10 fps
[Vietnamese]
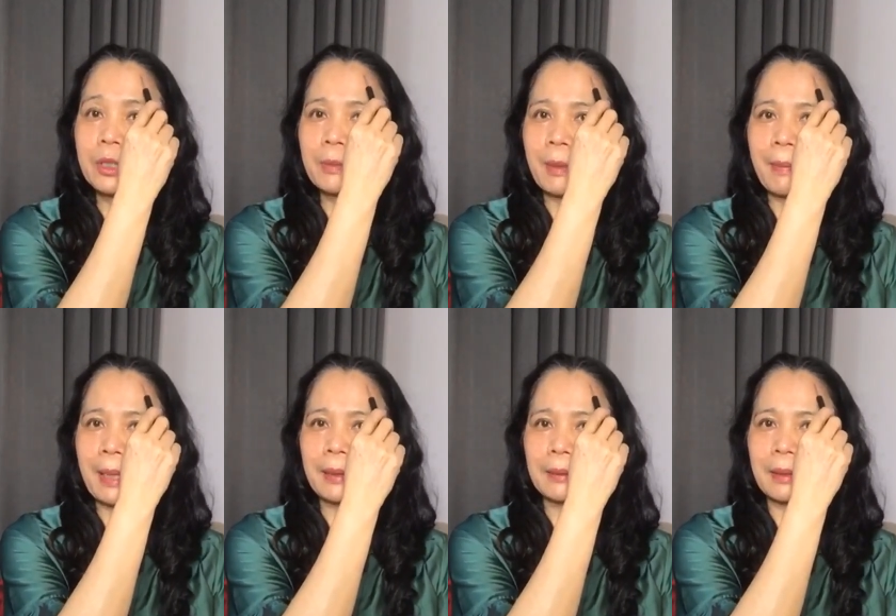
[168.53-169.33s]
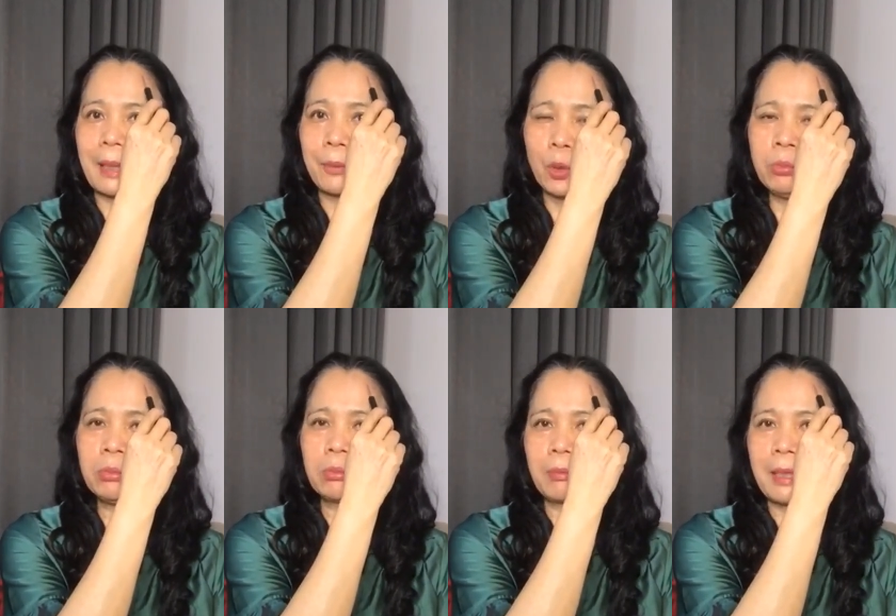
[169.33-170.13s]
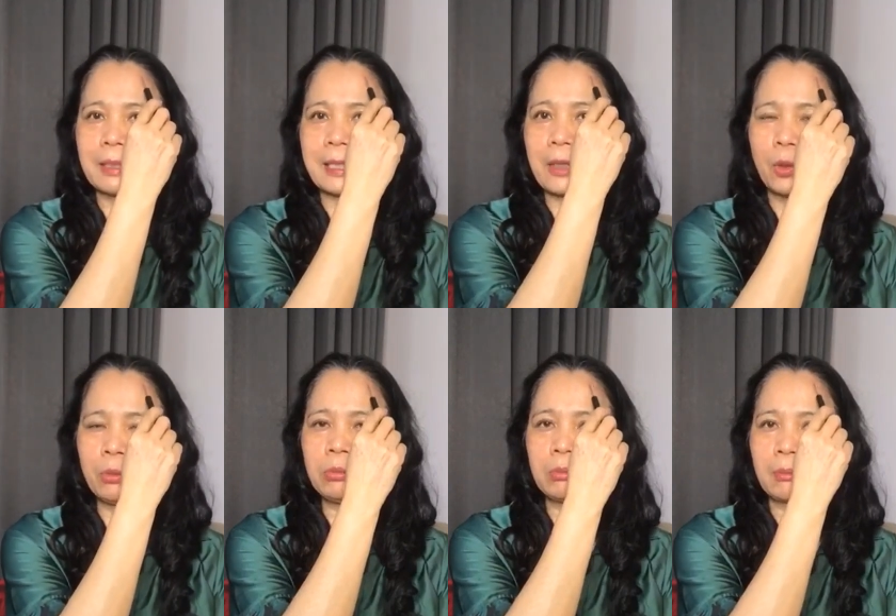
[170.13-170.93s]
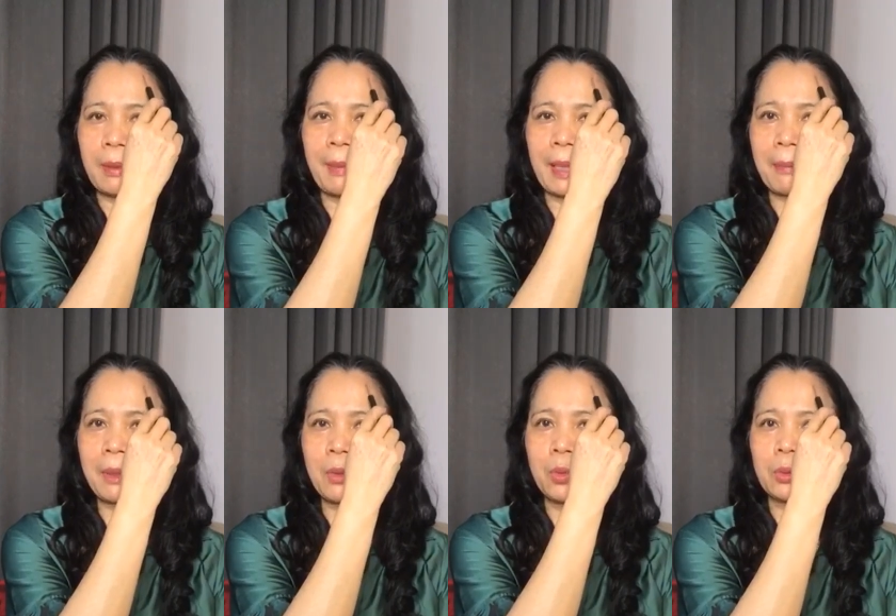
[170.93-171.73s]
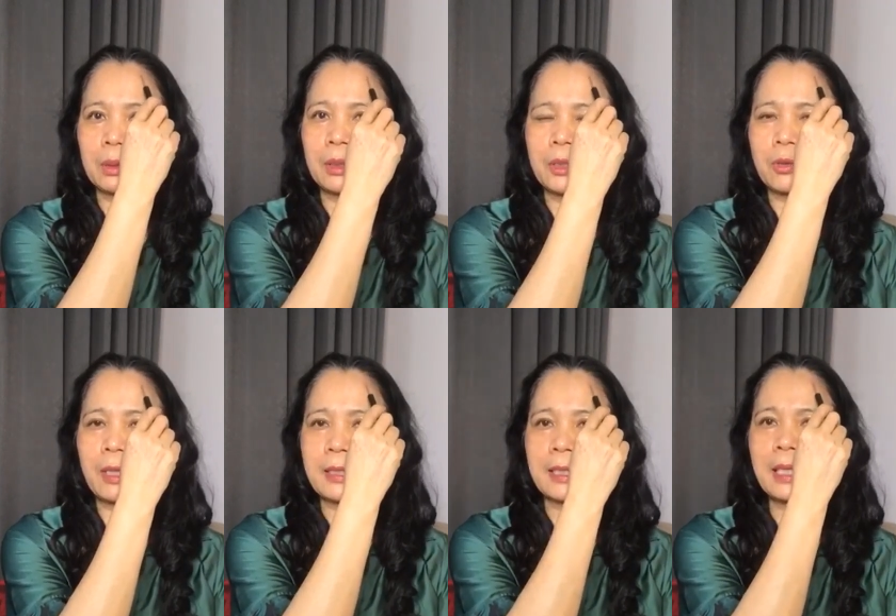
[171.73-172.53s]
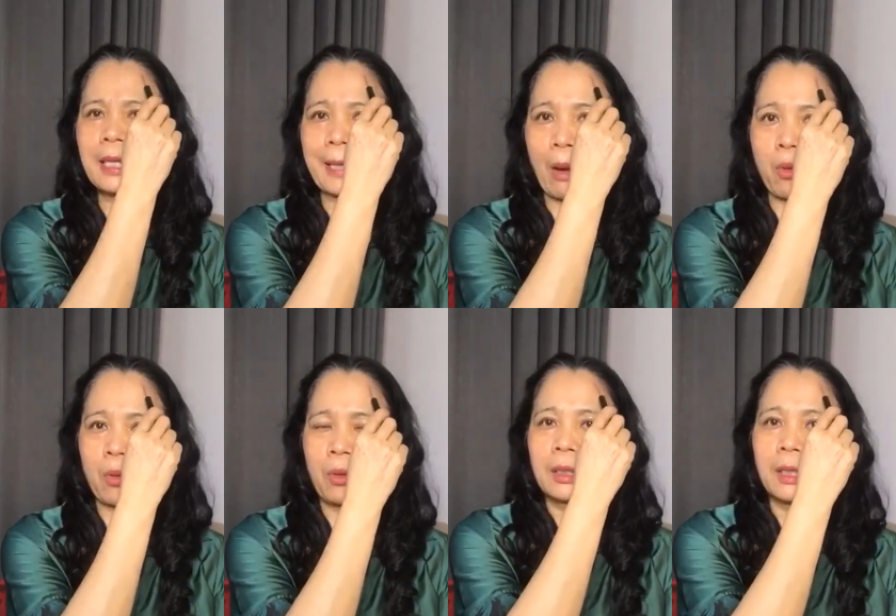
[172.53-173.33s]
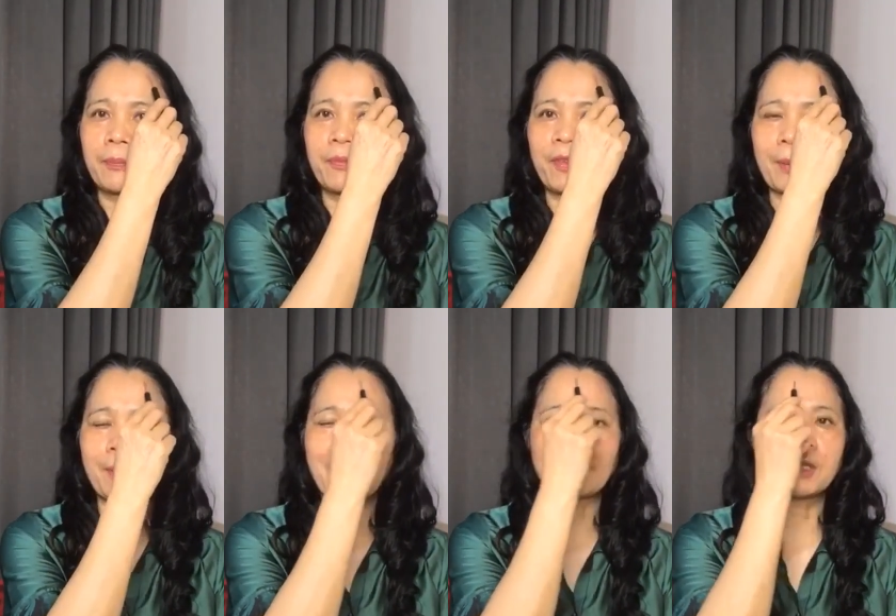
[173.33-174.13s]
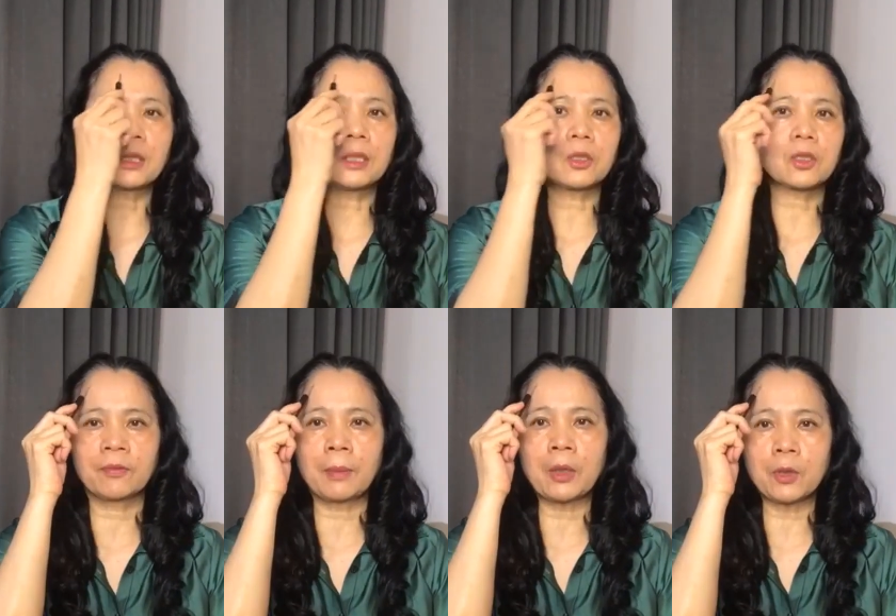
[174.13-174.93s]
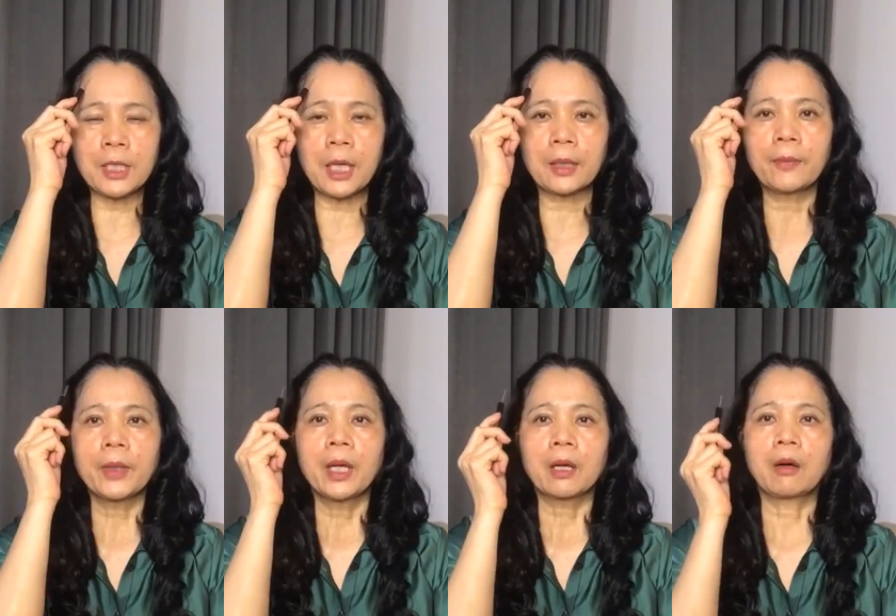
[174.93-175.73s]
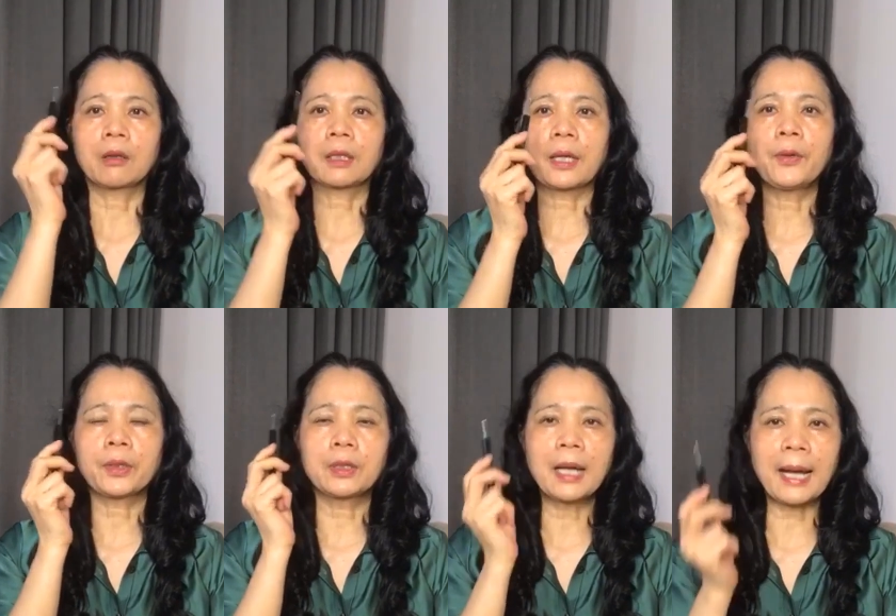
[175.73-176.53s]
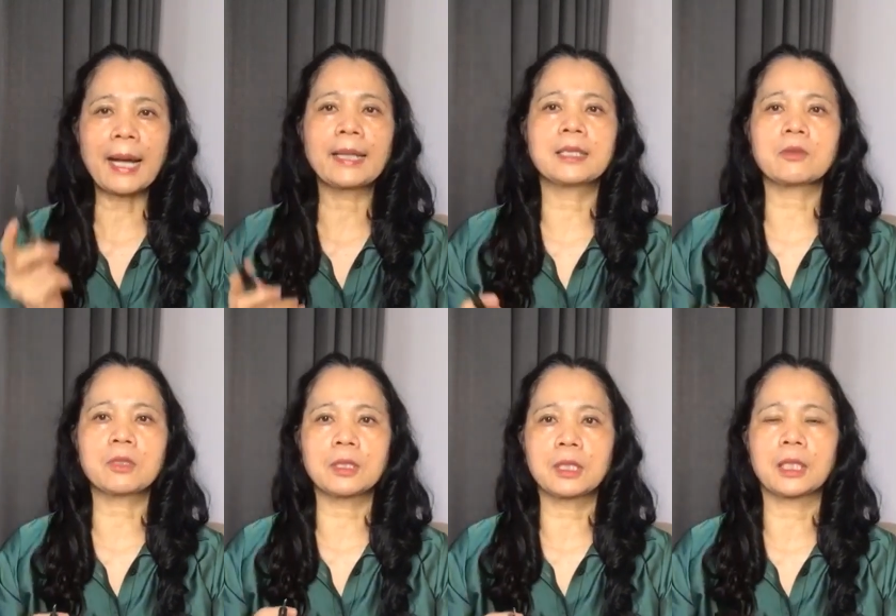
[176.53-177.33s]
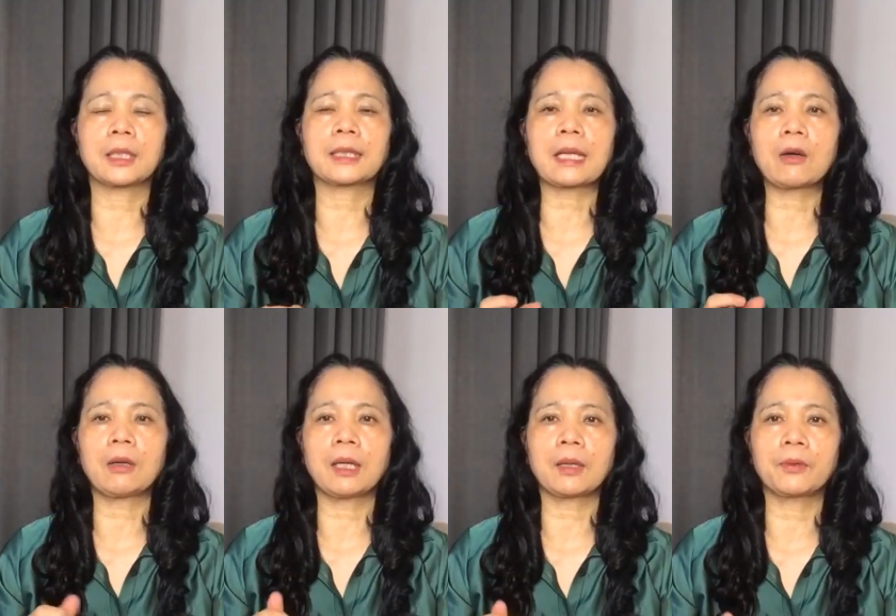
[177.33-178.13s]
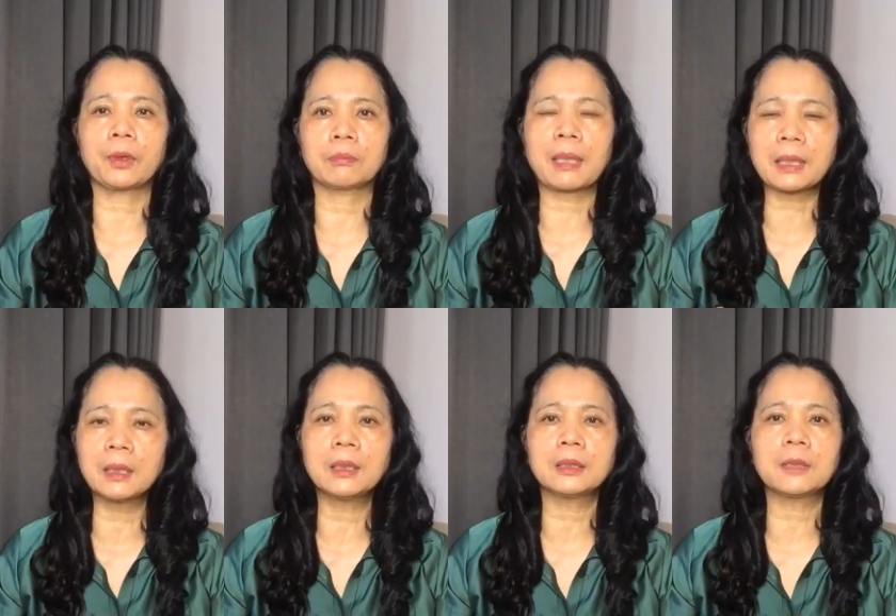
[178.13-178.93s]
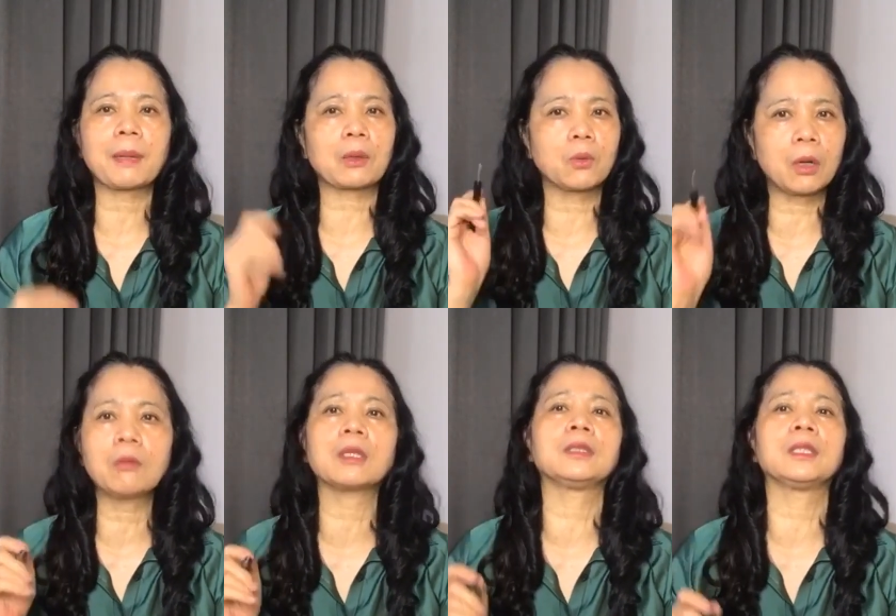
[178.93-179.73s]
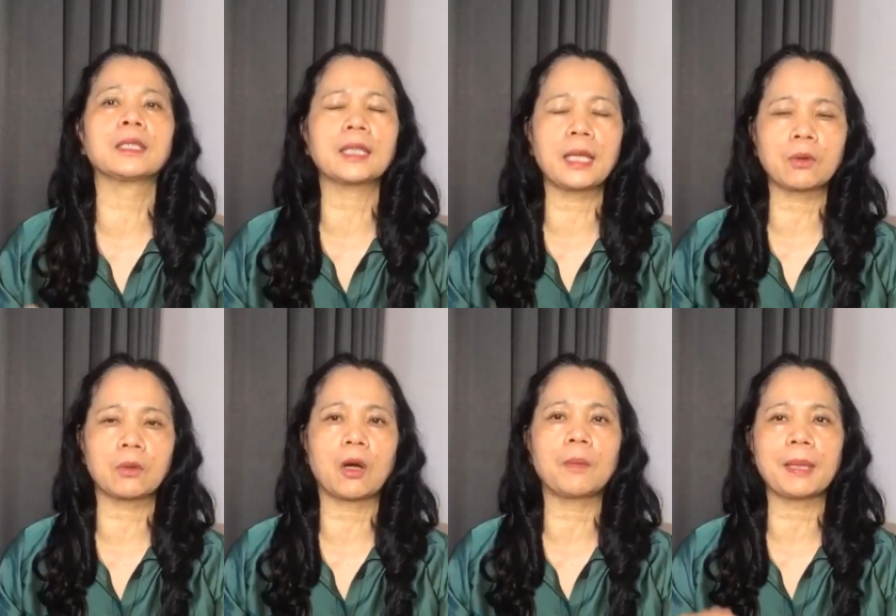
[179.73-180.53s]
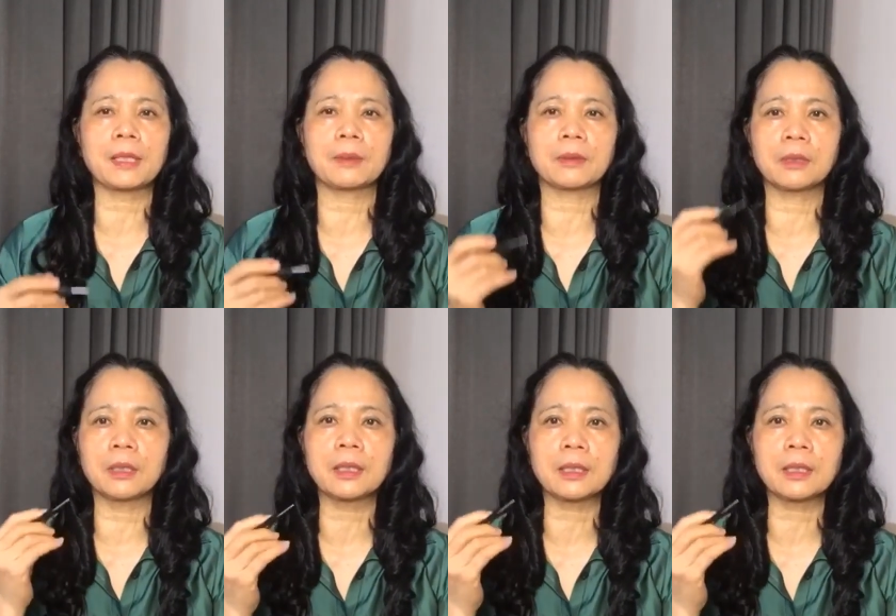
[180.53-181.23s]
như mà bạn làm đúng, bạn day đúng mà bạn đang mất ngủ thì chỗ này sẽ rất là đau. Thế và bạn làm tương tự bên đối diện. Còn cái huyệt thứ hai trong diện chẩn người ta gọi là huyệt 34, nhưng bạn cũng không cần nhớ cái tên của nó, bạn chỉ nhớ